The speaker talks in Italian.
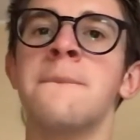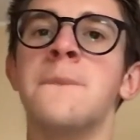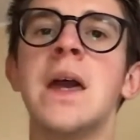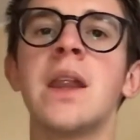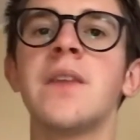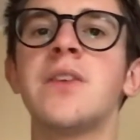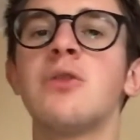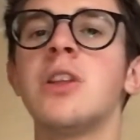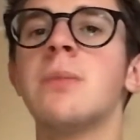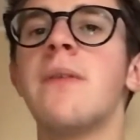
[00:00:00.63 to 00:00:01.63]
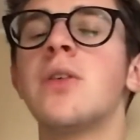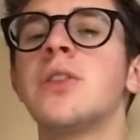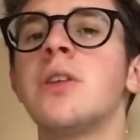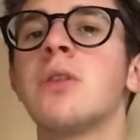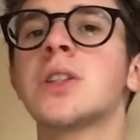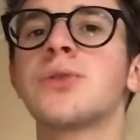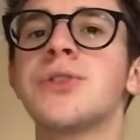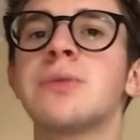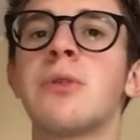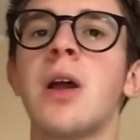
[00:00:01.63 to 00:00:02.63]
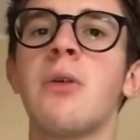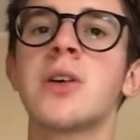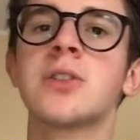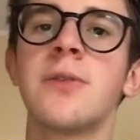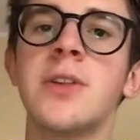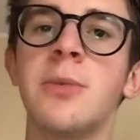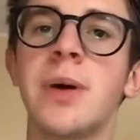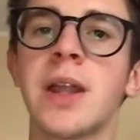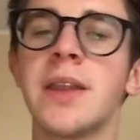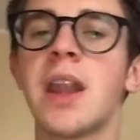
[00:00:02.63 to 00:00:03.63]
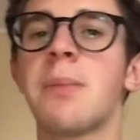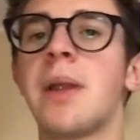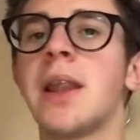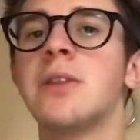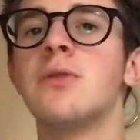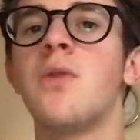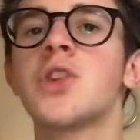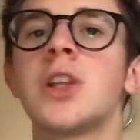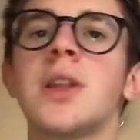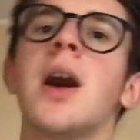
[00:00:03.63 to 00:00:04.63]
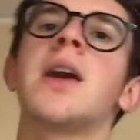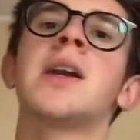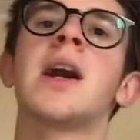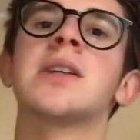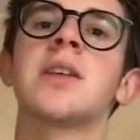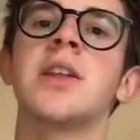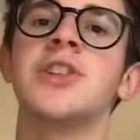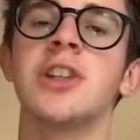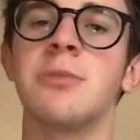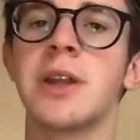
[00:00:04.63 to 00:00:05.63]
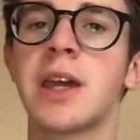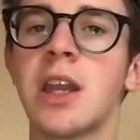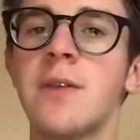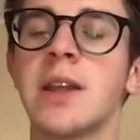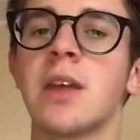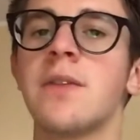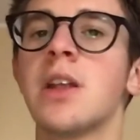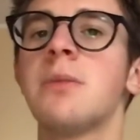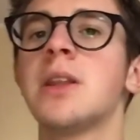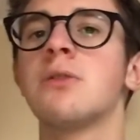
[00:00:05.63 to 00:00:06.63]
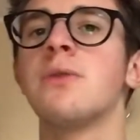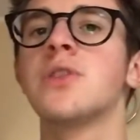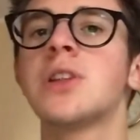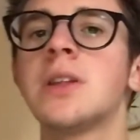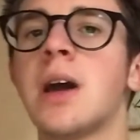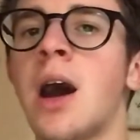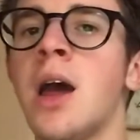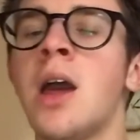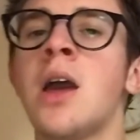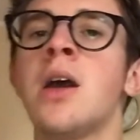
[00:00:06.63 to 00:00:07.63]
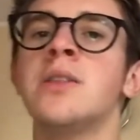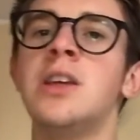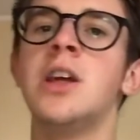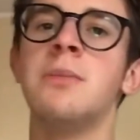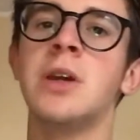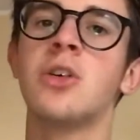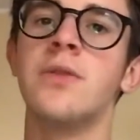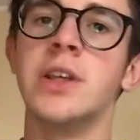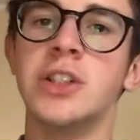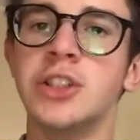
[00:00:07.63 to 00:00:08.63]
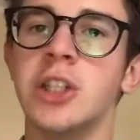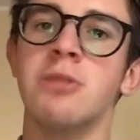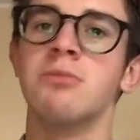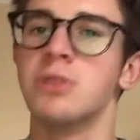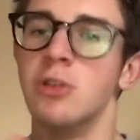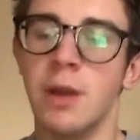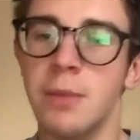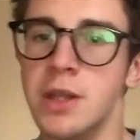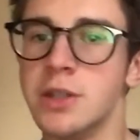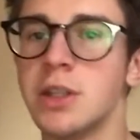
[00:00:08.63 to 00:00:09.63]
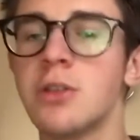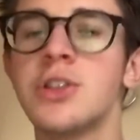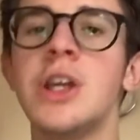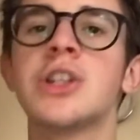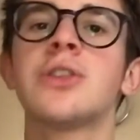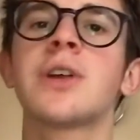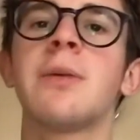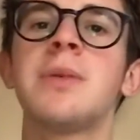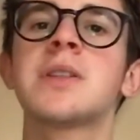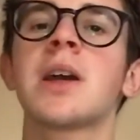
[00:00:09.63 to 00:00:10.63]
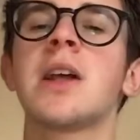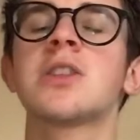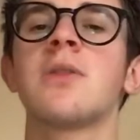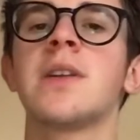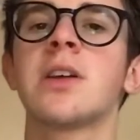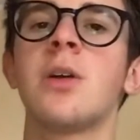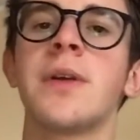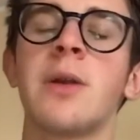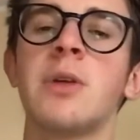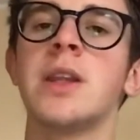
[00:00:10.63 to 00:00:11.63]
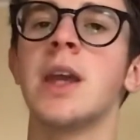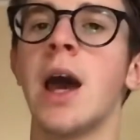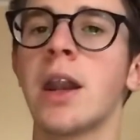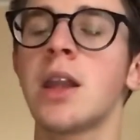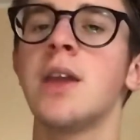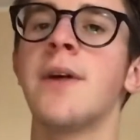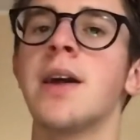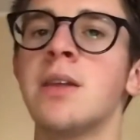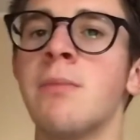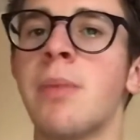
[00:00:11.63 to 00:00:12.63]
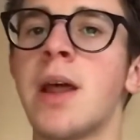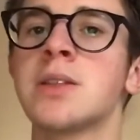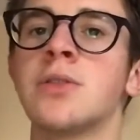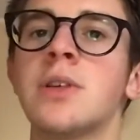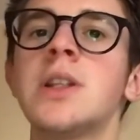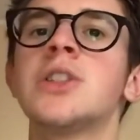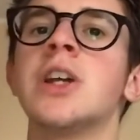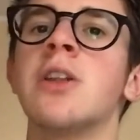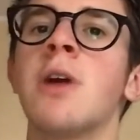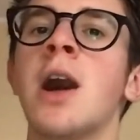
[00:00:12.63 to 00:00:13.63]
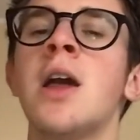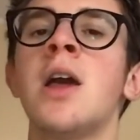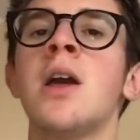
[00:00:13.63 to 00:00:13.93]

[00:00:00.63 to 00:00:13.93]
Bene ragazzi, quindi benvenuti in questo, noi siamo qua in questo video per andare a parlare di un'ufficialità in casa regina, perché è arrivata finalmente un'ufficialità di Mikovici, dovrebbe dirsi così, centrocampista classe 99 che quindi arriva in prestito dal Genoa